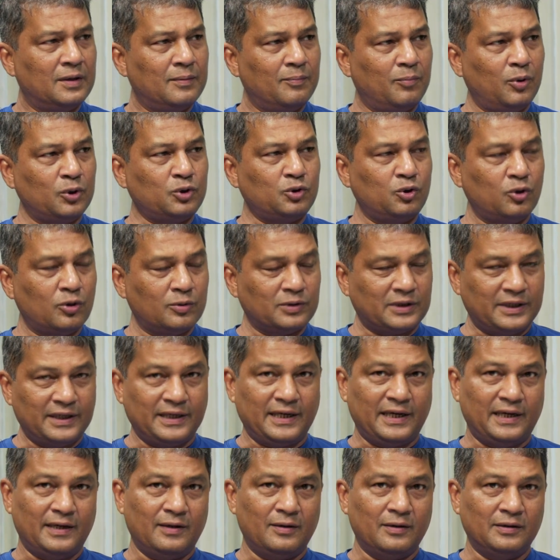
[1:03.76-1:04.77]
বছর
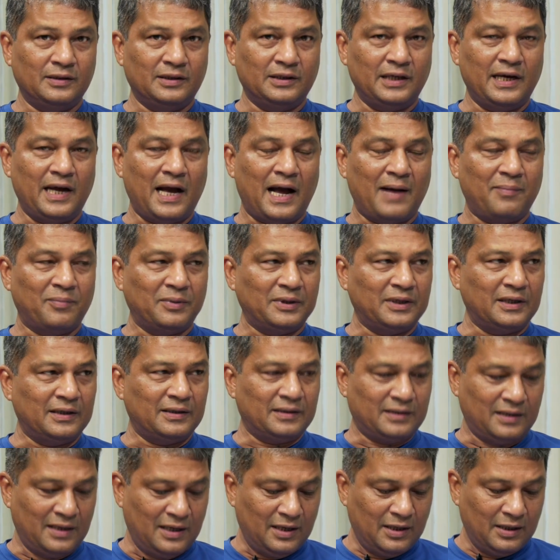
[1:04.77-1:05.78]
থেকে যে আমাদের
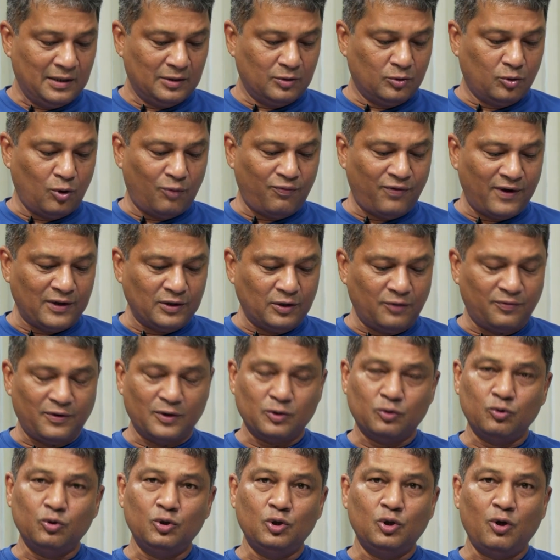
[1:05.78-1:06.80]
দফায়
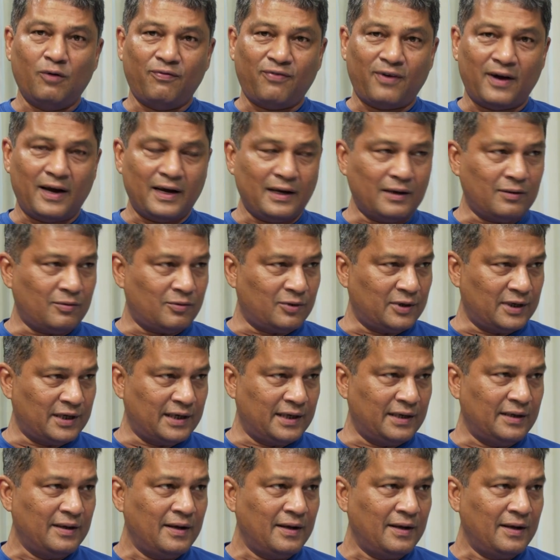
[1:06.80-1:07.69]
দফায় দুই দফায় করে